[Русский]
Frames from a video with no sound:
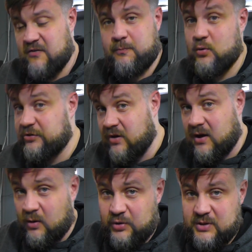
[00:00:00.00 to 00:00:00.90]
в
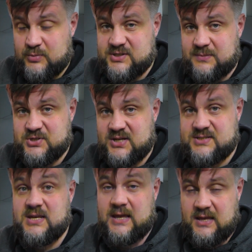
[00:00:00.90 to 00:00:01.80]
поисках какой-нибудь
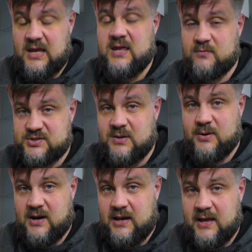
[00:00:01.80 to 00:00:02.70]
запчасти, и ей его
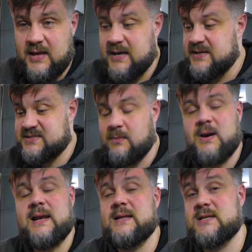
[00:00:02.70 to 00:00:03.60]
собрали.
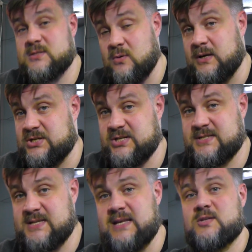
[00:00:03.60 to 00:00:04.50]
Собрали настолько
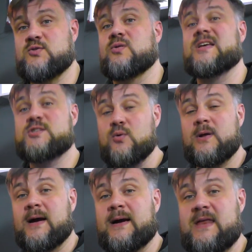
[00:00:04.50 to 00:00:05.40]
через задницу,
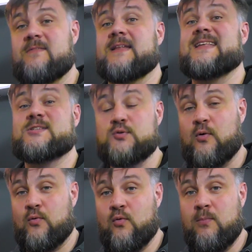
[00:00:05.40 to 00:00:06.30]
настолько криво,
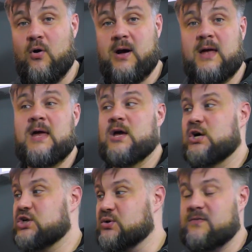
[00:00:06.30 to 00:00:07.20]
настолько убого,
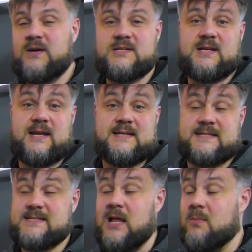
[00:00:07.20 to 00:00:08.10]
что двигатель
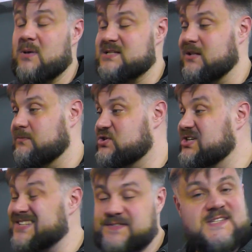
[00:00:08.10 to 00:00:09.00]
ссал маслом
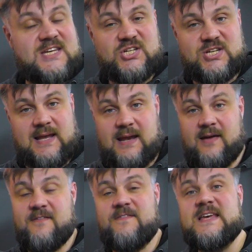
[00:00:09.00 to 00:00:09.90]
через все
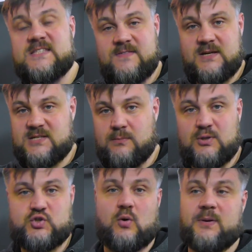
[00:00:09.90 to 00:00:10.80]
щели. Весь двигатель
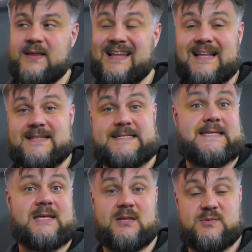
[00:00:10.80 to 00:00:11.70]
был собран на
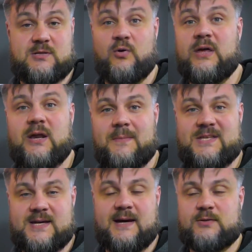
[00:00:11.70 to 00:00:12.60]
толстенном слое
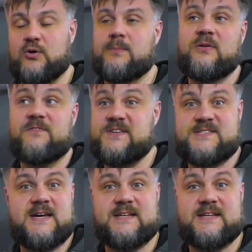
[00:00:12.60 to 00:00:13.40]
герметика, который был везде,